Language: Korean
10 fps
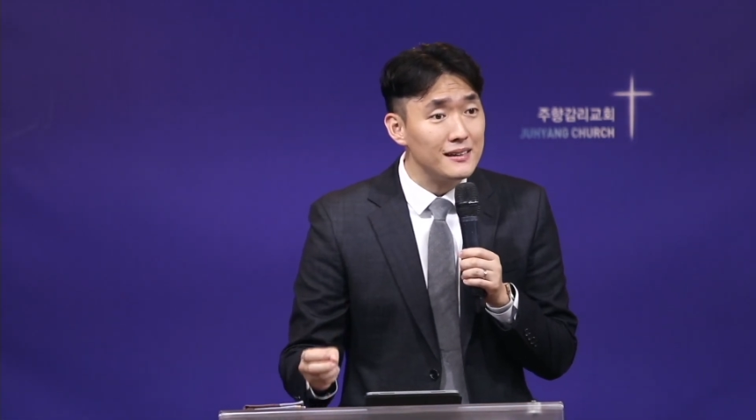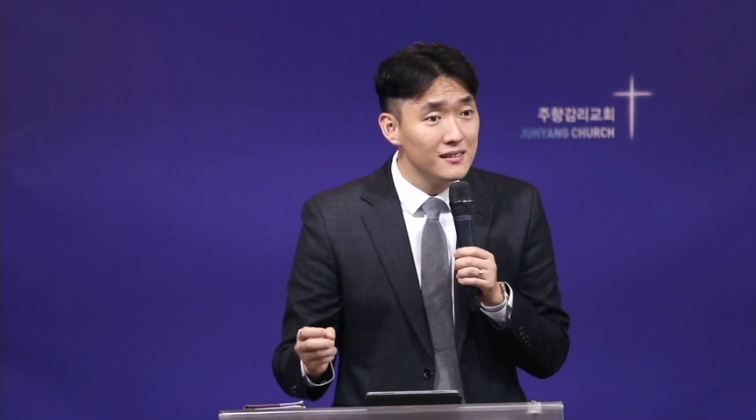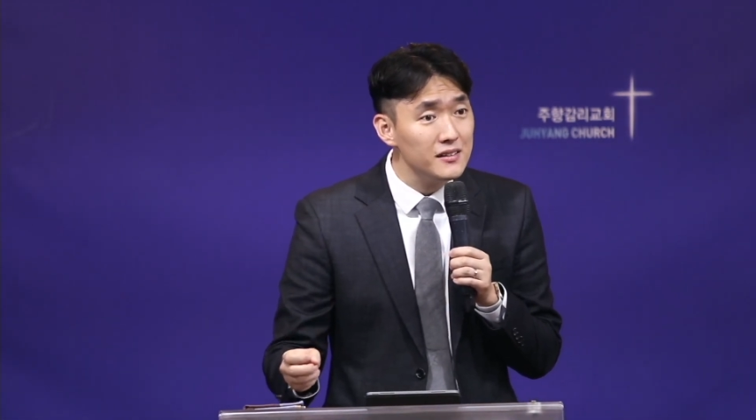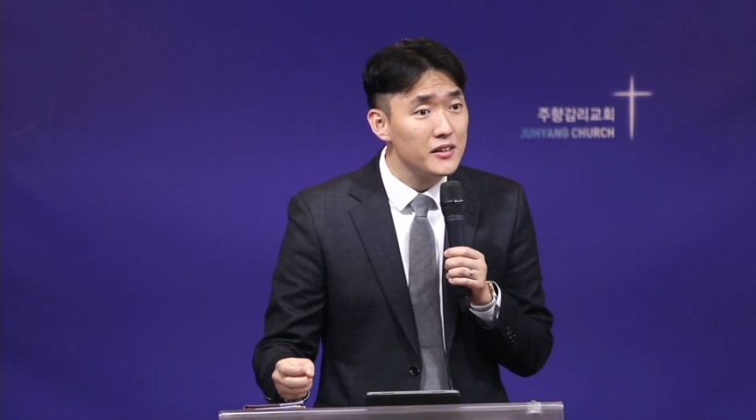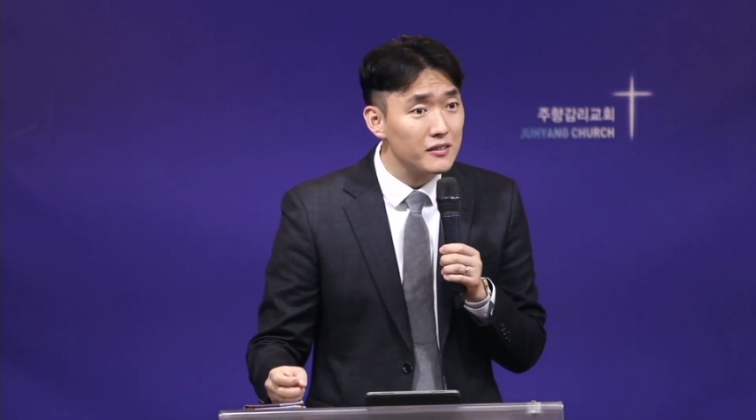
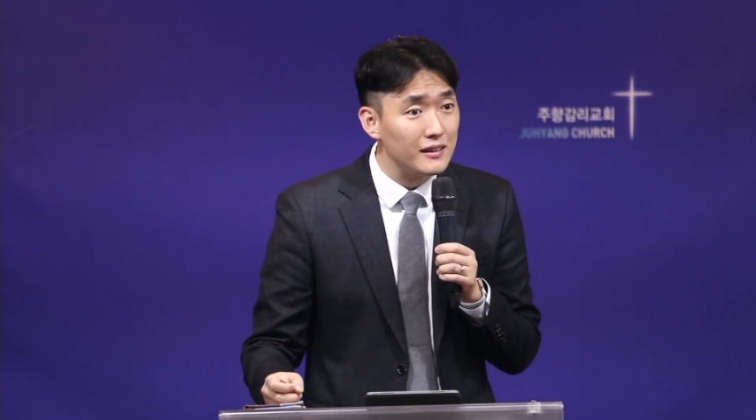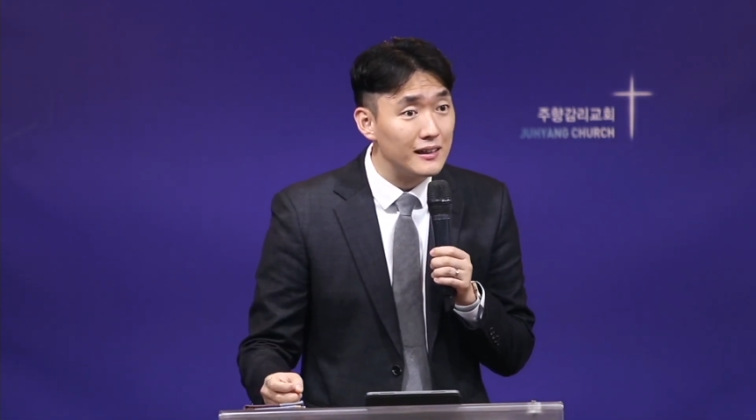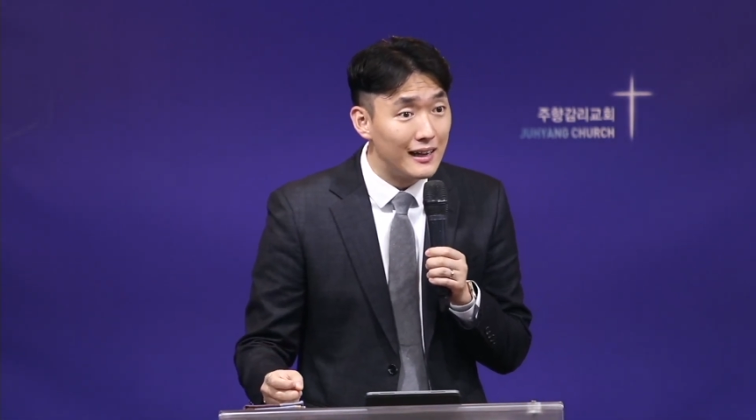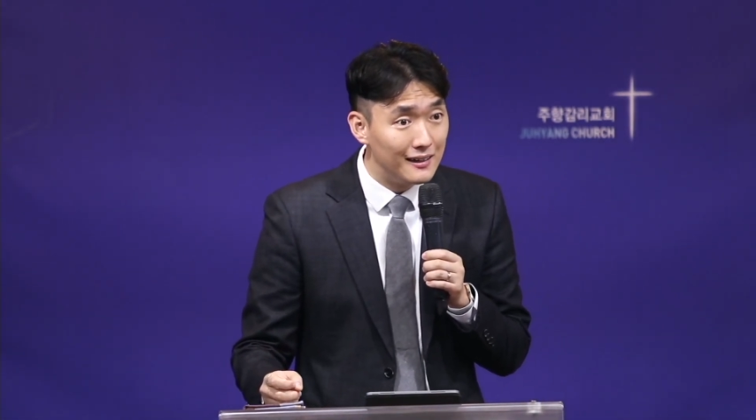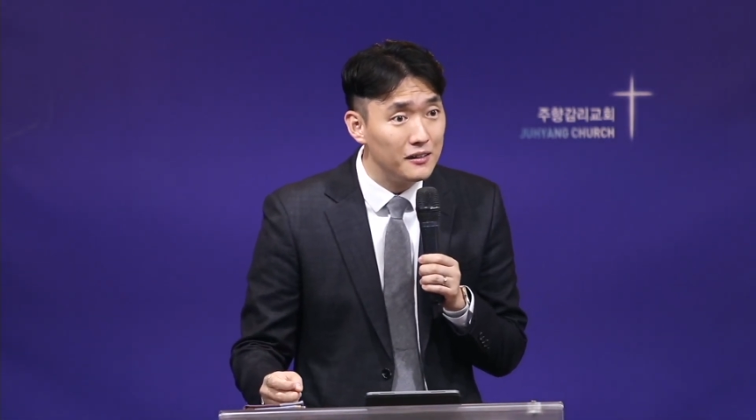능력이
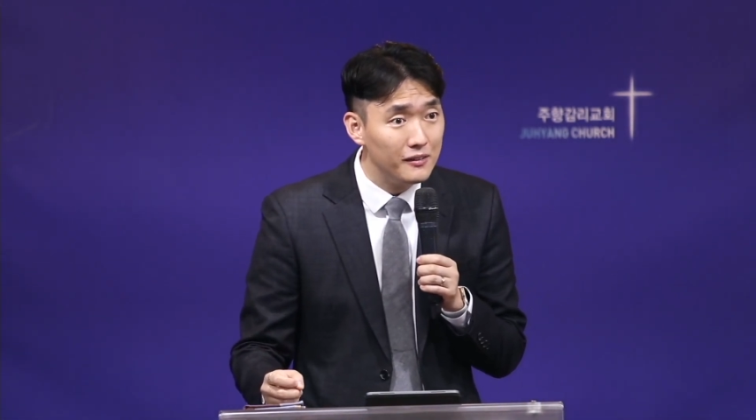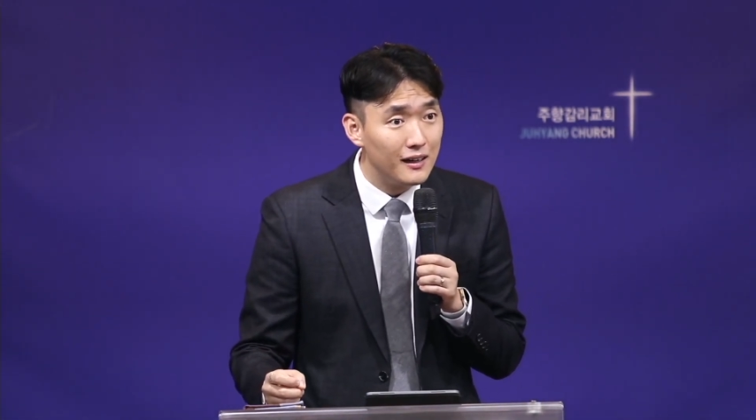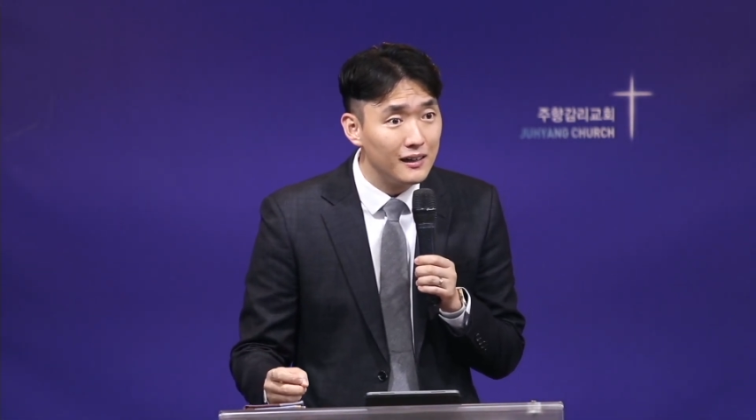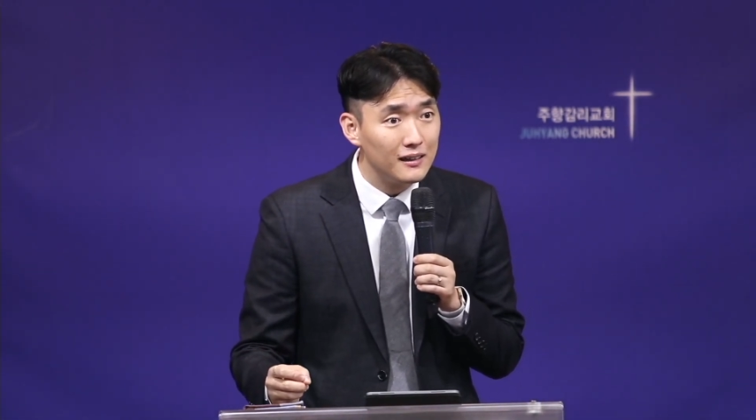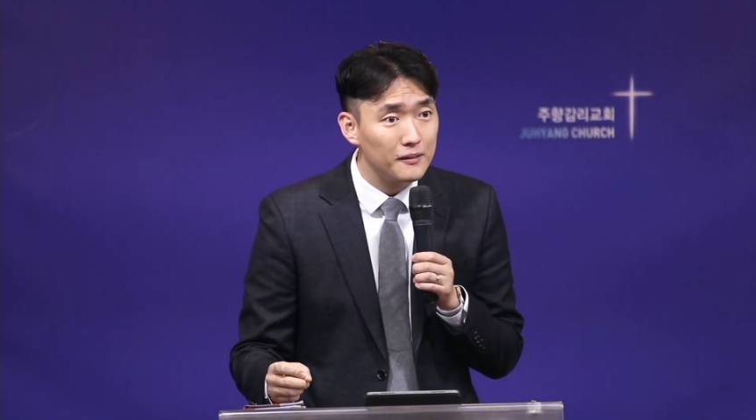
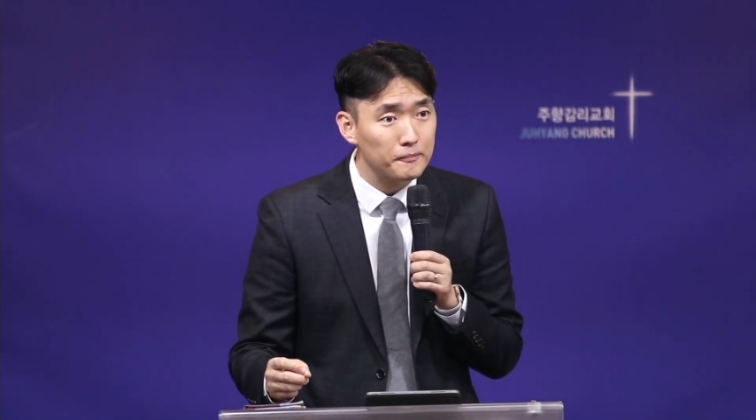할렐루야